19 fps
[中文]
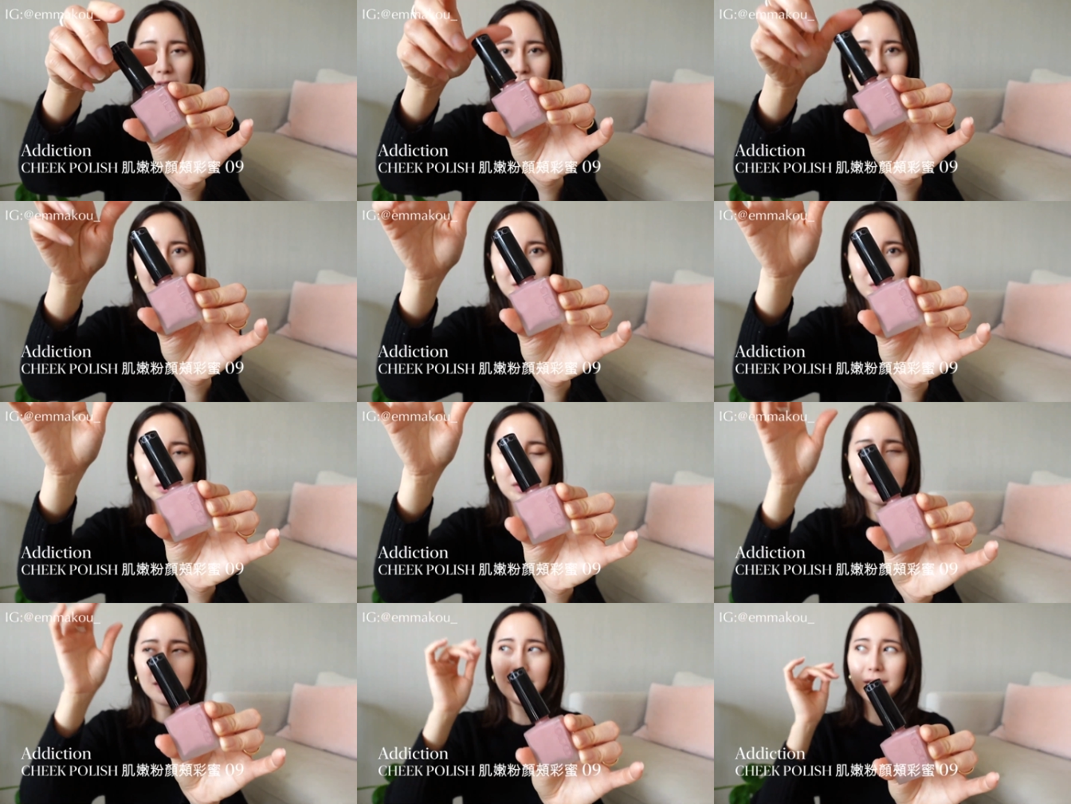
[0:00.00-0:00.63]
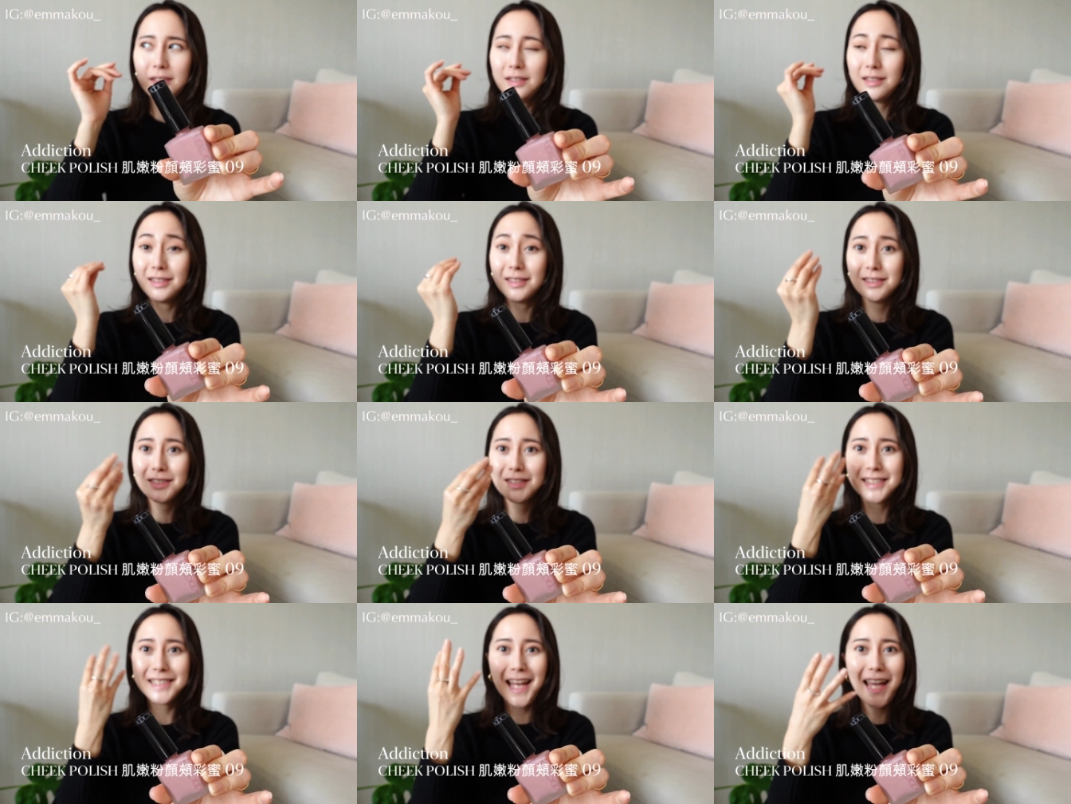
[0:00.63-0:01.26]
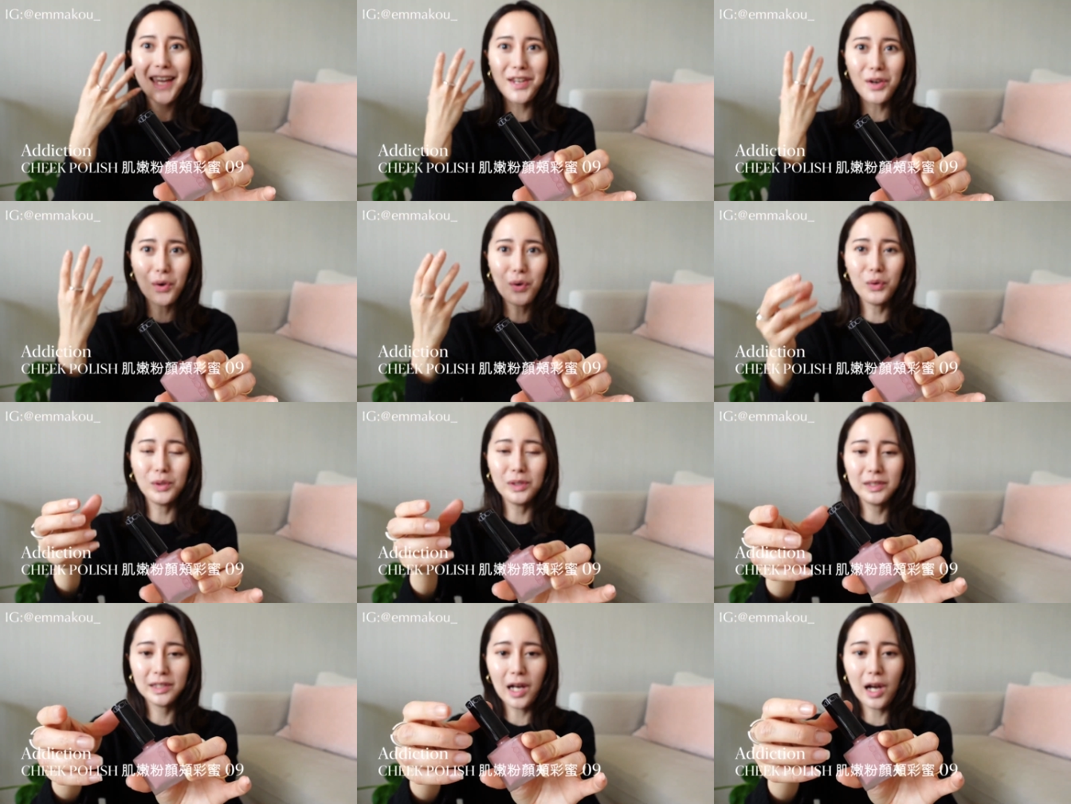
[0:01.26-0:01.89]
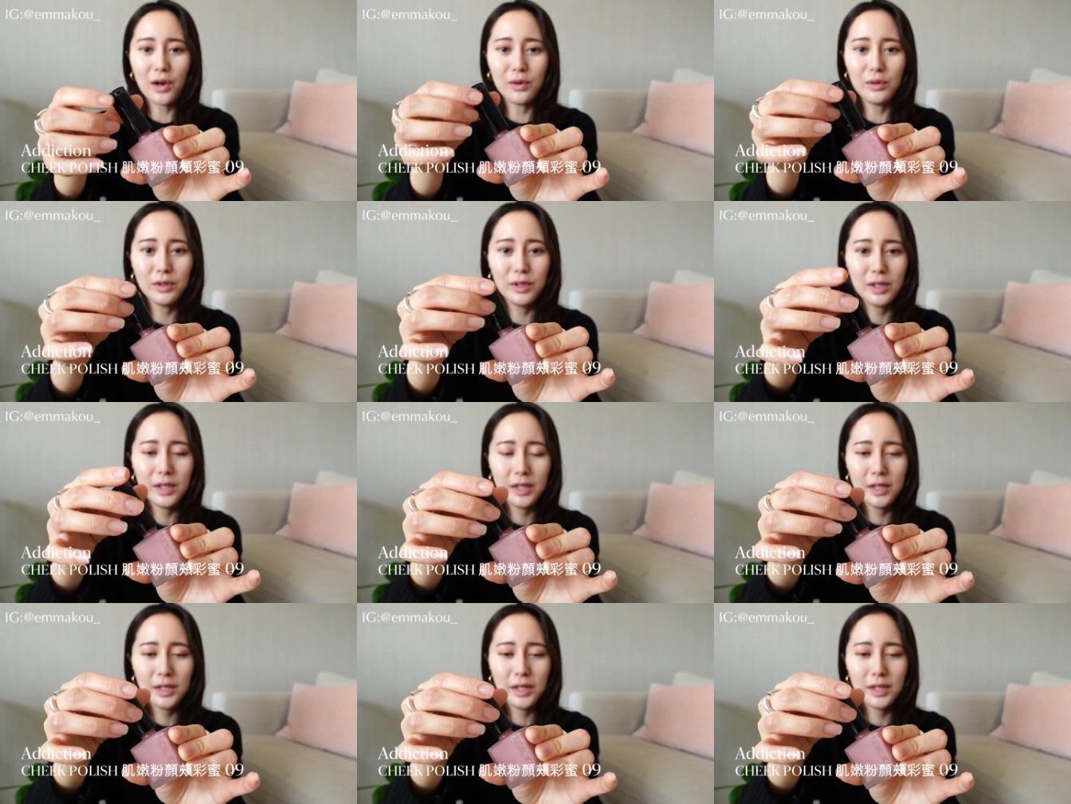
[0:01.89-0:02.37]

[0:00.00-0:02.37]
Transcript: 它是那个腮红膏，